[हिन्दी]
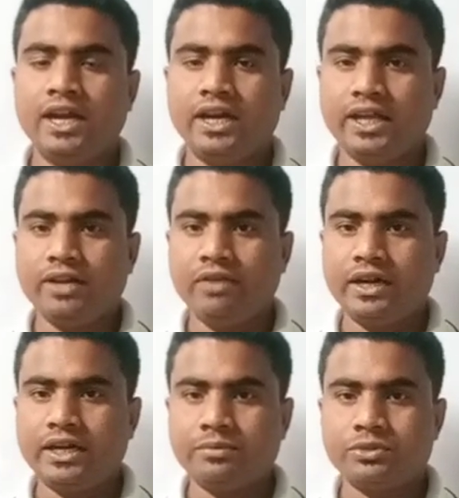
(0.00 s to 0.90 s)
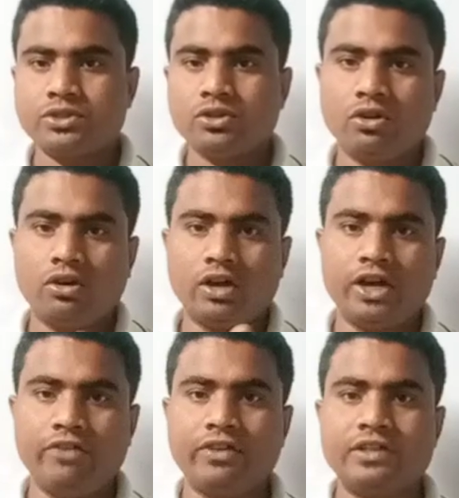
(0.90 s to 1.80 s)
डेरिवेटिव्स और
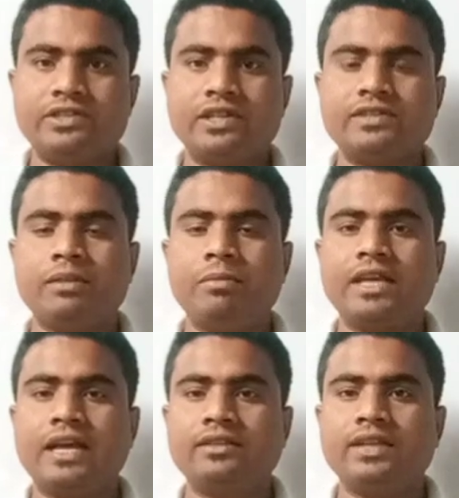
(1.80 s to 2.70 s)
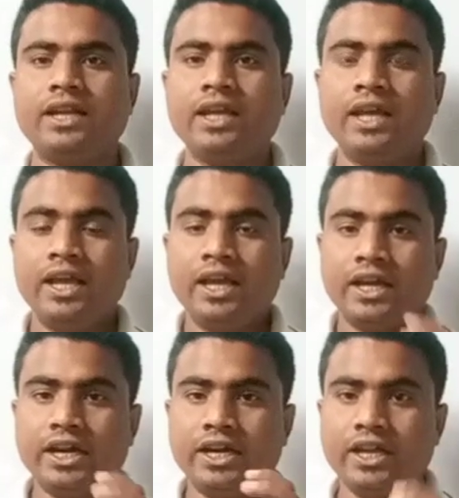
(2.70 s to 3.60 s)
डिफ्रेंसिएशन में क्या अंतर है
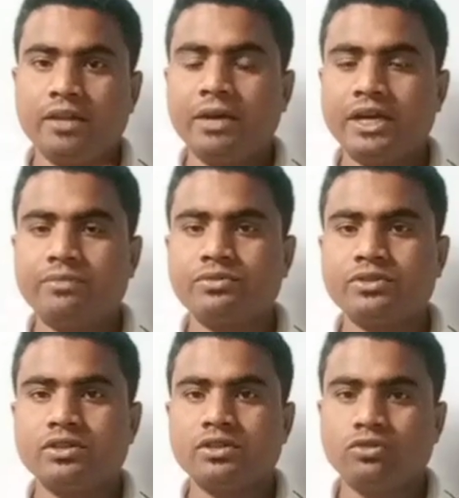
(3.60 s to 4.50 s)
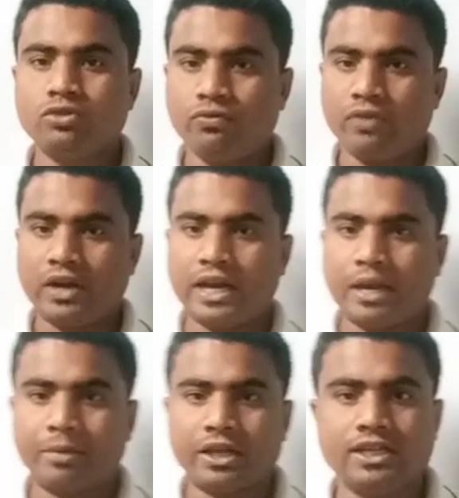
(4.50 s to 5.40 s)
कि डेरिवेटिव्स जो फलन
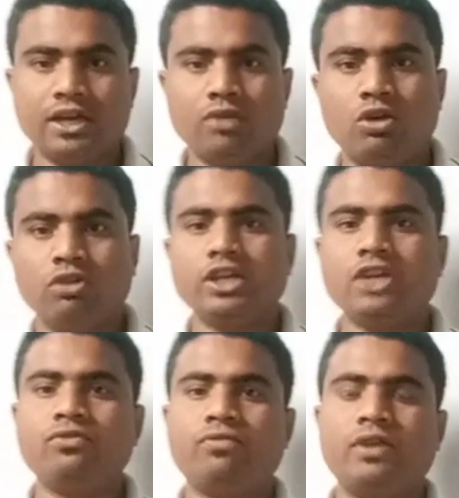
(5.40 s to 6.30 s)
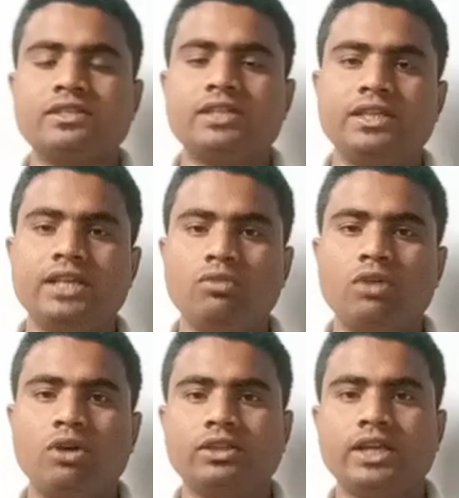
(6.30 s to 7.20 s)
आपका दिया हुआ होता है जो फंक्शन दिया
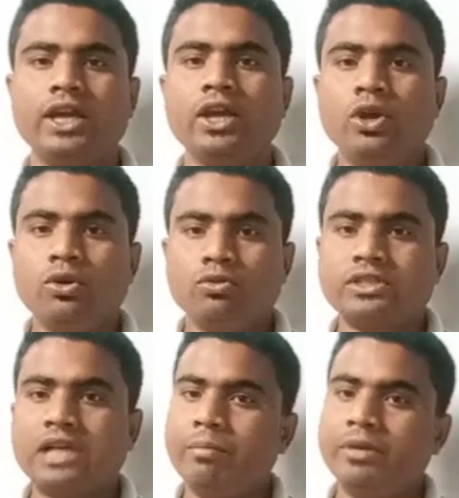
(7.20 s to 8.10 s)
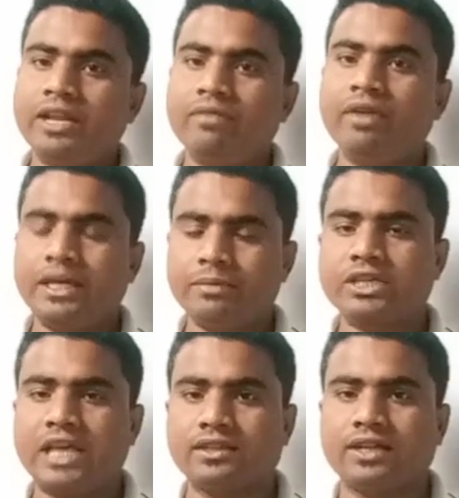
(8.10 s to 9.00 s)
हुआ होता है उसका हम डेरिवेटिव्स
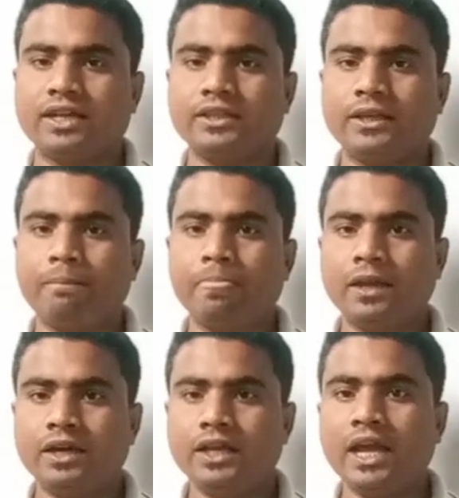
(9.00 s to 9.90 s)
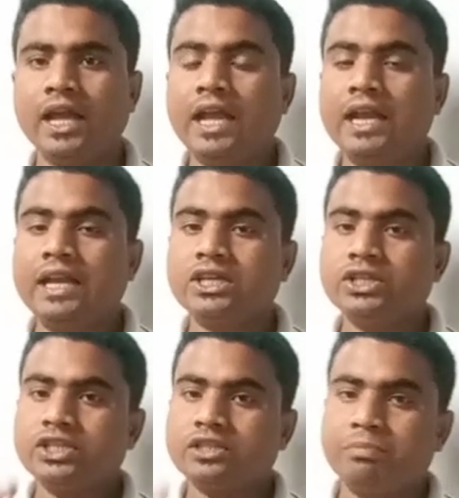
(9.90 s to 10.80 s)
ज्ञात करते हैं ठीक है लेकिन
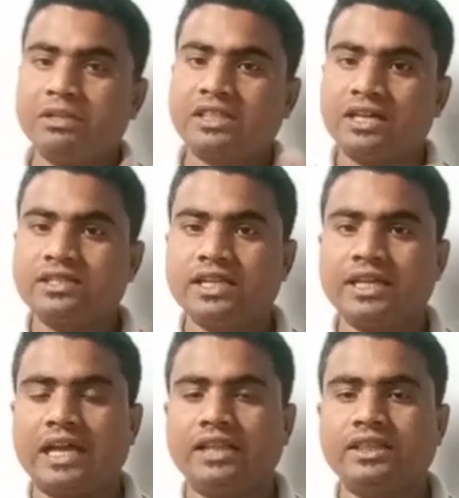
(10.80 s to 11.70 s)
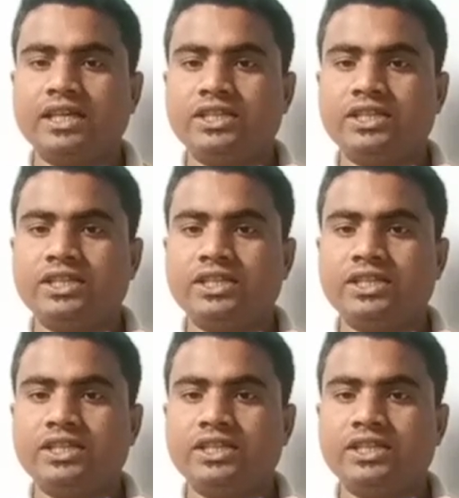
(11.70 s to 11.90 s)
जिस मेथड से निकालते हैं